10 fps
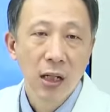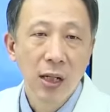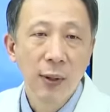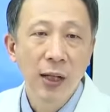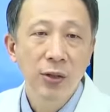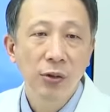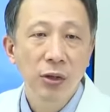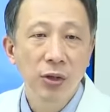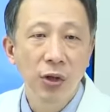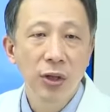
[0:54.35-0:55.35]

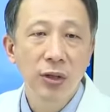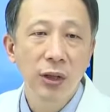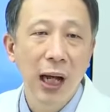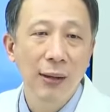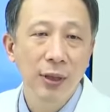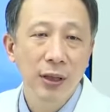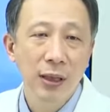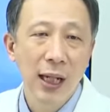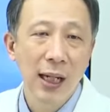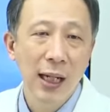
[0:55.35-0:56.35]
일반적으로 전립선 암은
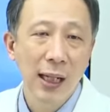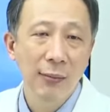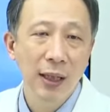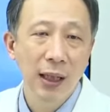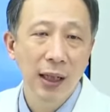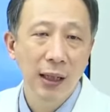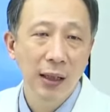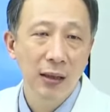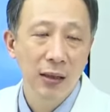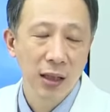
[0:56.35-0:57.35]
착한
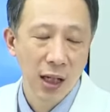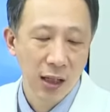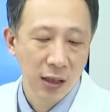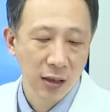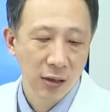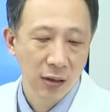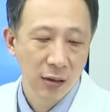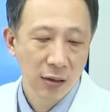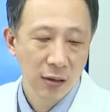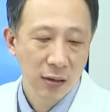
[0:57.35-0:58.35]
암이다라는
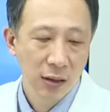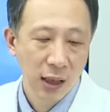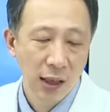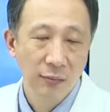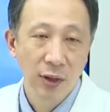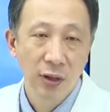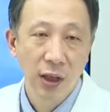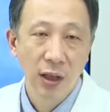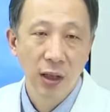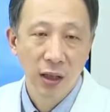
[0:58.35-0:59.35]
이야기를
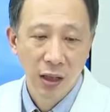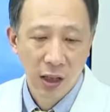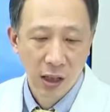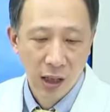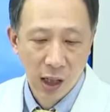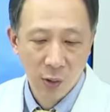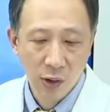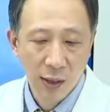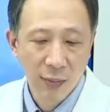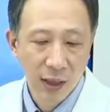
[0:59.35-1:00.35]
사람들이
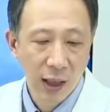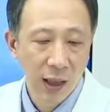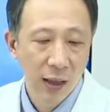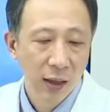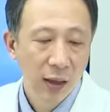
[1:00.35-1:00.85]
하곤 합니다.